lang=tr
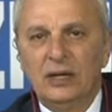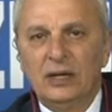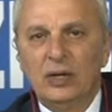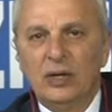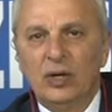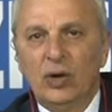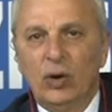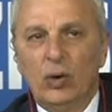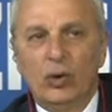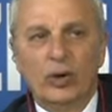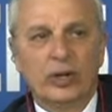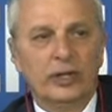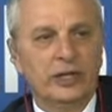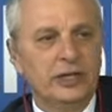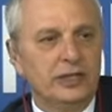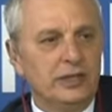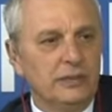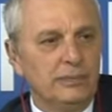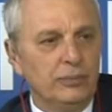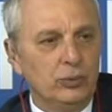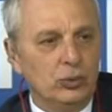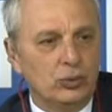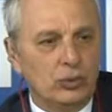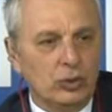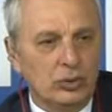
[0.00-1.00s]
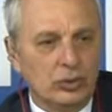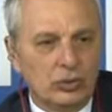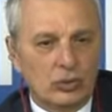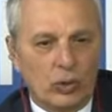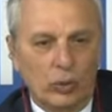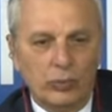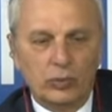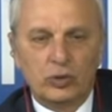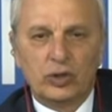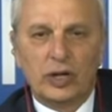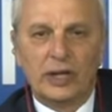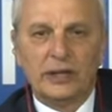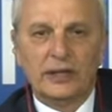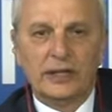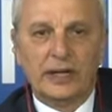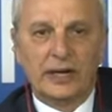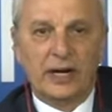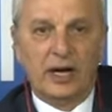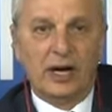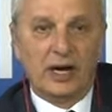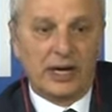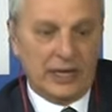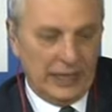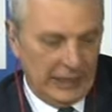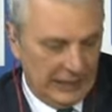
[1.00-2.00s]
oradaki bütün komutanlara
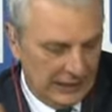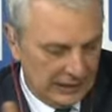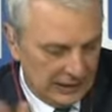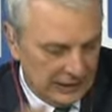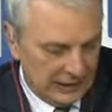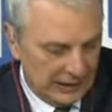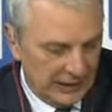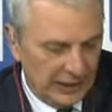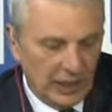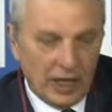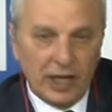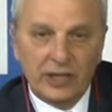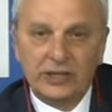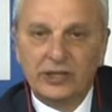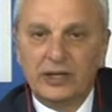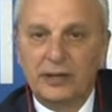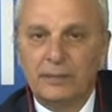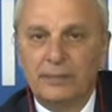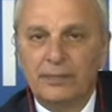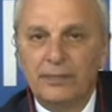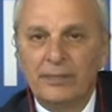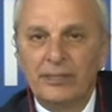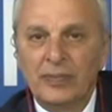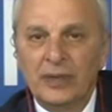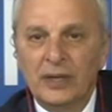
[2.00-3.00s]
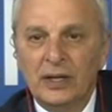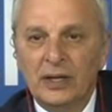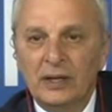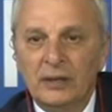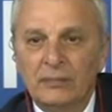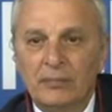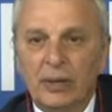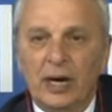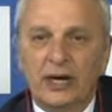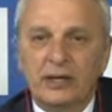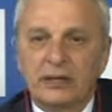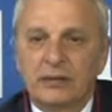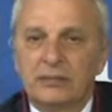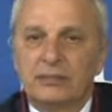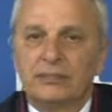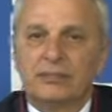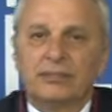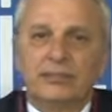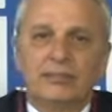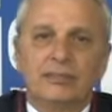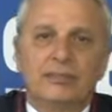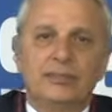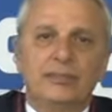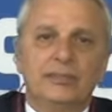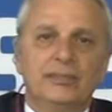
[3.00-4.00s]
hakaretler yağdırıp bak
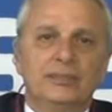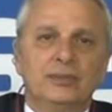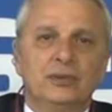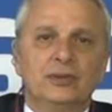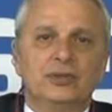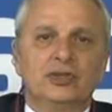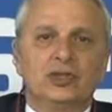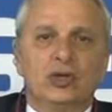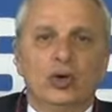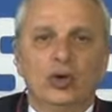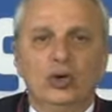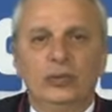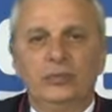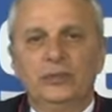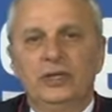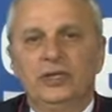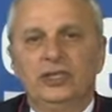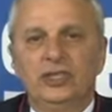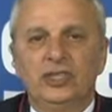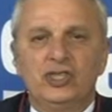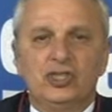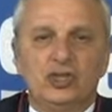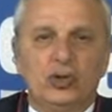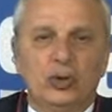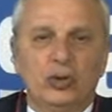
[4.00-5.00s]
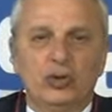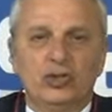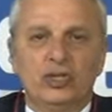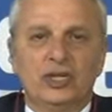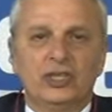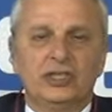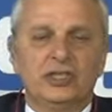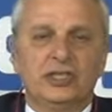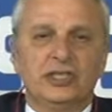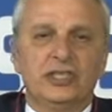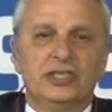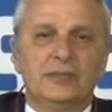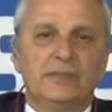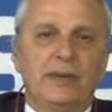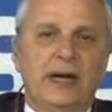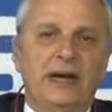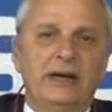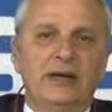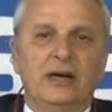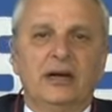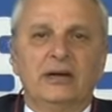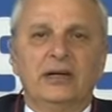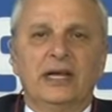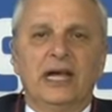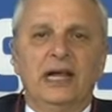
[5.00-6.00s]
işte önümde diz çökeceksiniz
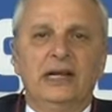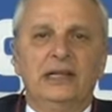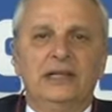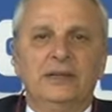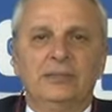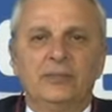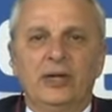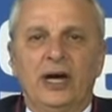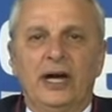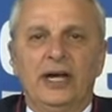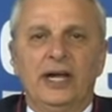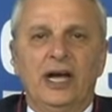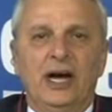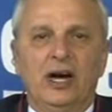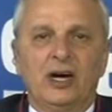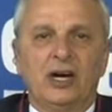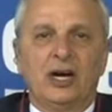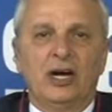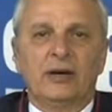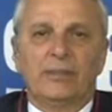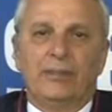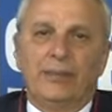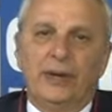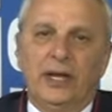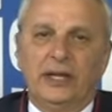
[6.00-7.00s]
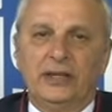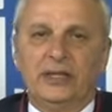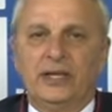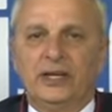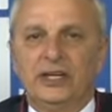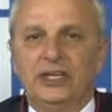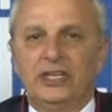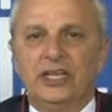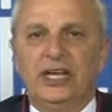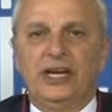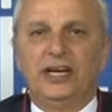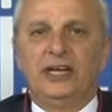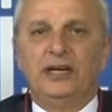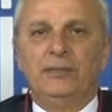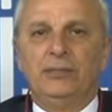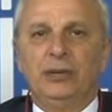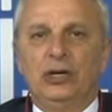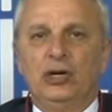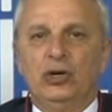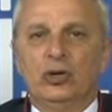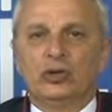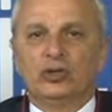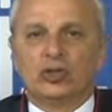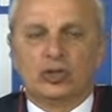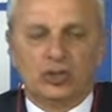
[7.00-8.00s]
ben geldiğimde ayağa kalkmayanların yerini
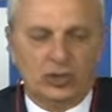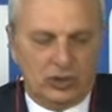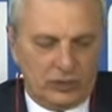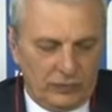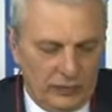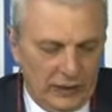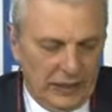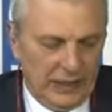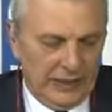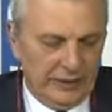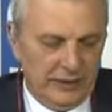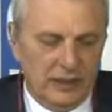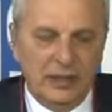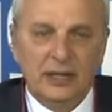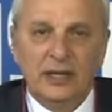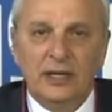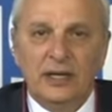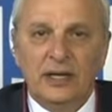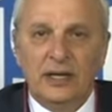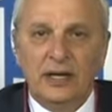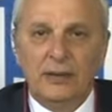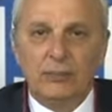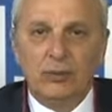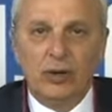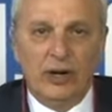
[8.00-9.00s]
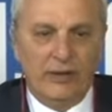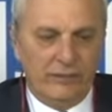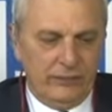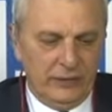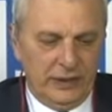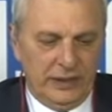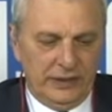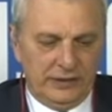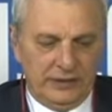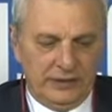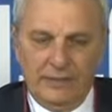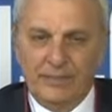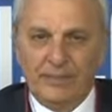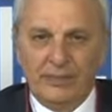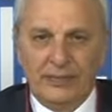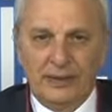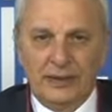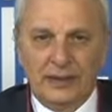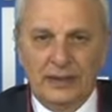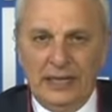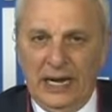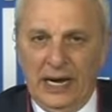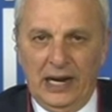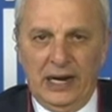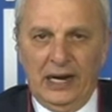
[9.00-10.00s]
biliyorsunuz falan. E bu laflar
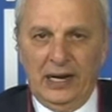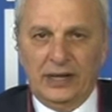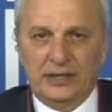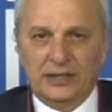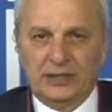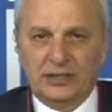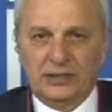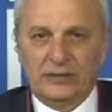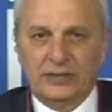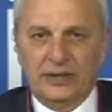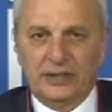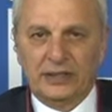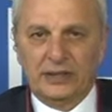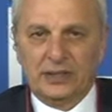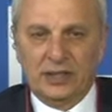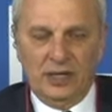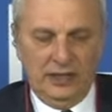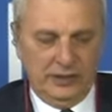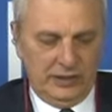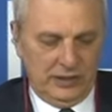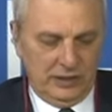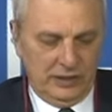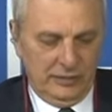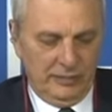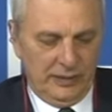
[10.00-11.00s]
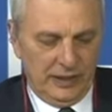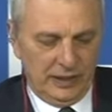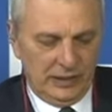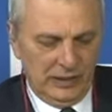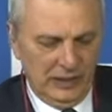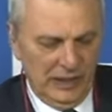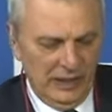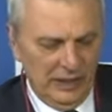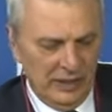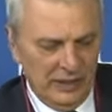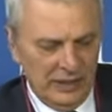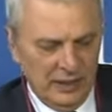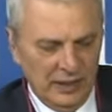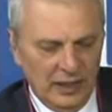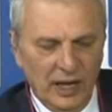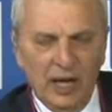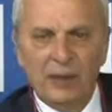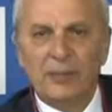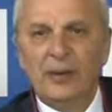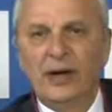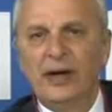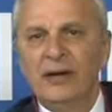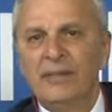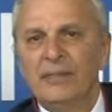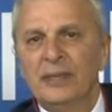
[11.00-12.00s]
ne alakası var kandırılmakla?
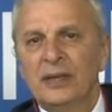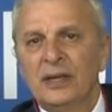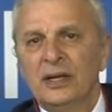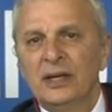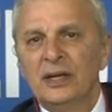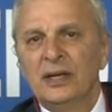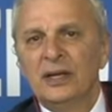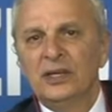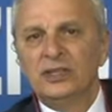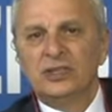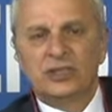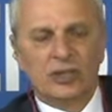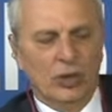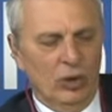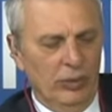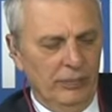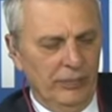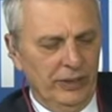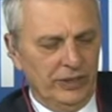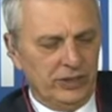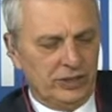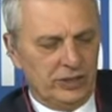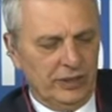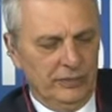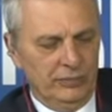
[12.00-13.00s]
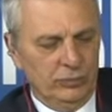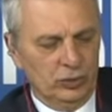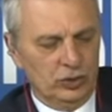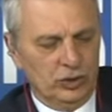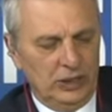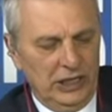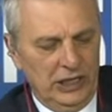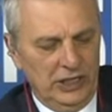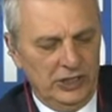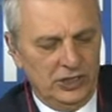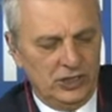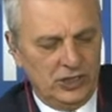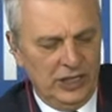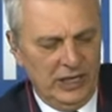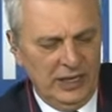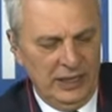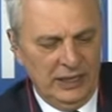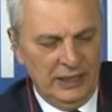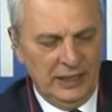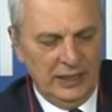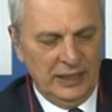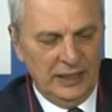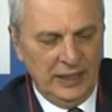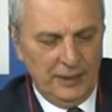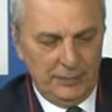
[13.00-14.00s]
Ama işte 15 Temmuz gelince
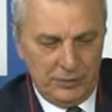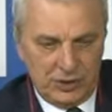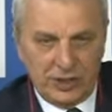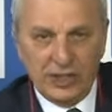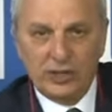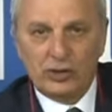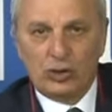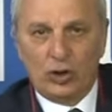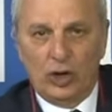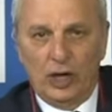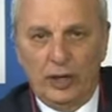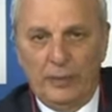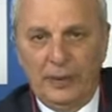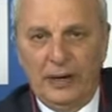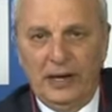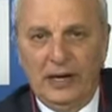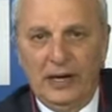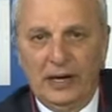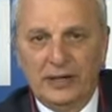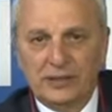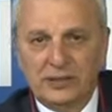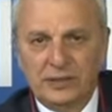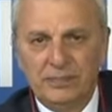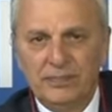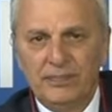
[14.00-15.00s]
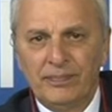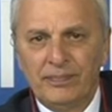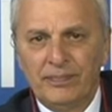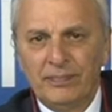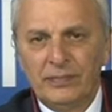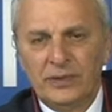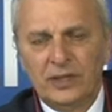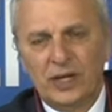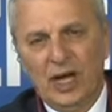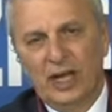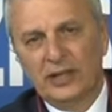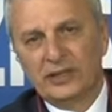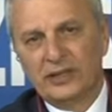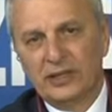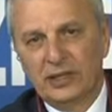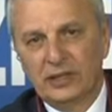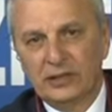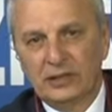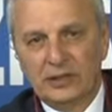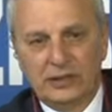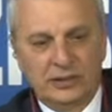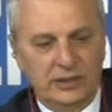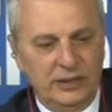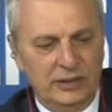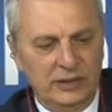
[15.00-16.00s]
e, bir şey söylemen lazım.
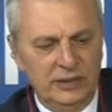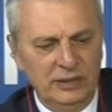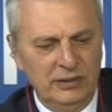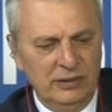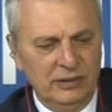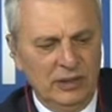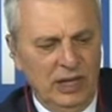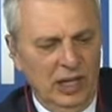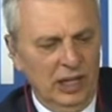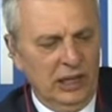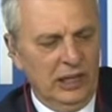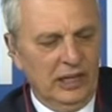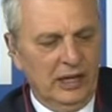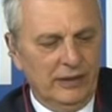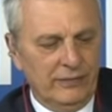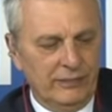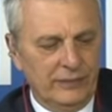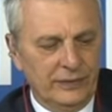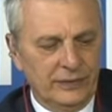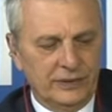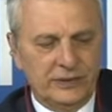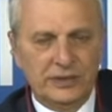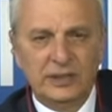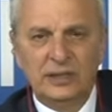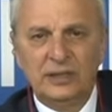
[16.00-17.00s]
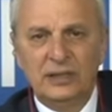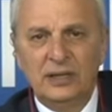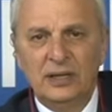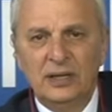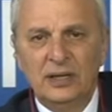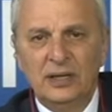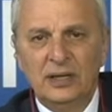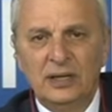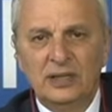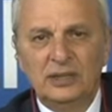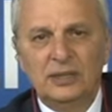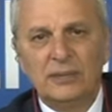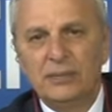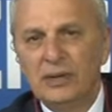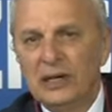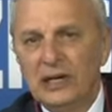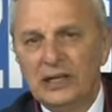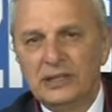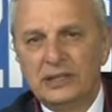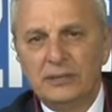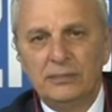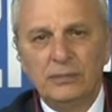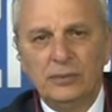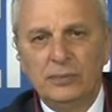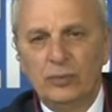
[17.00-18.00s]
Kandırıldık dedin. Allah affetsin. İşte
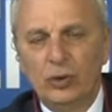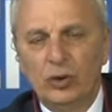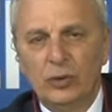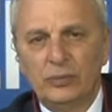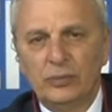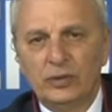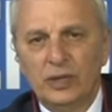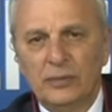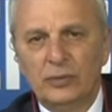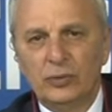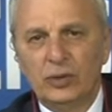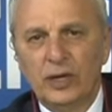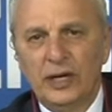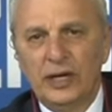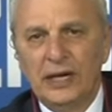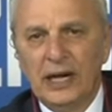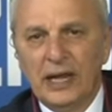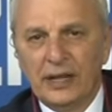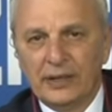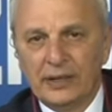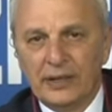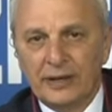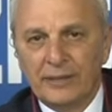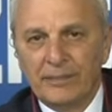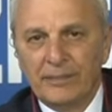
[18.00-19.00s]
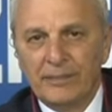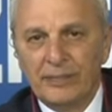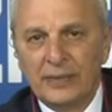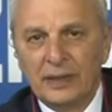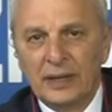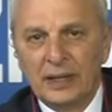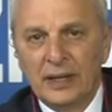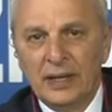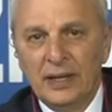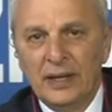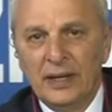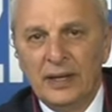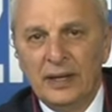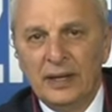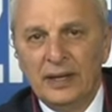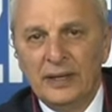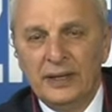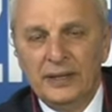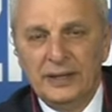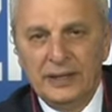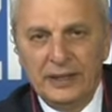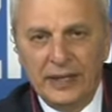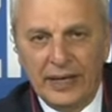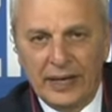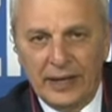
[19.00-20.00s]
milletin bir bölümü de buna inandı.
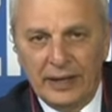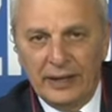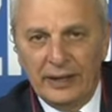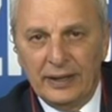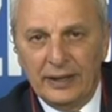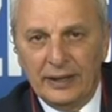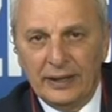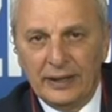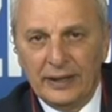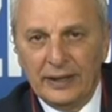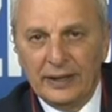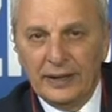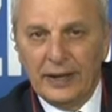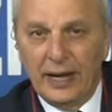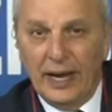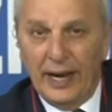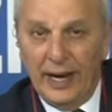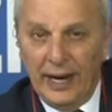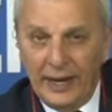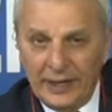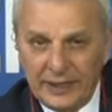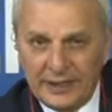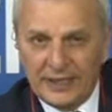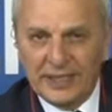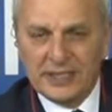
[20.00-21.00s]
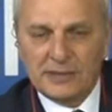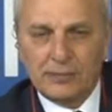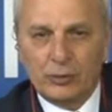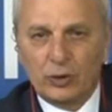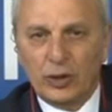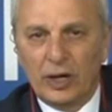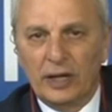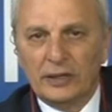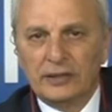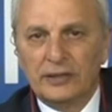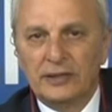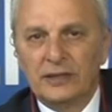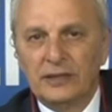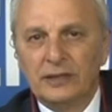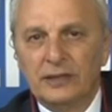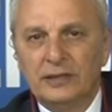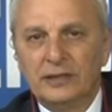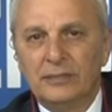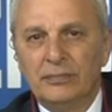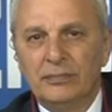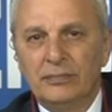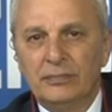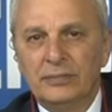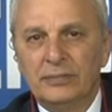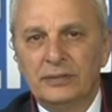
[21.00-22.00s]
İyi de e, herkes bu
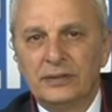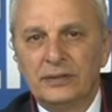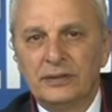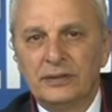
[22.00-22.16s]
kandırıldım e,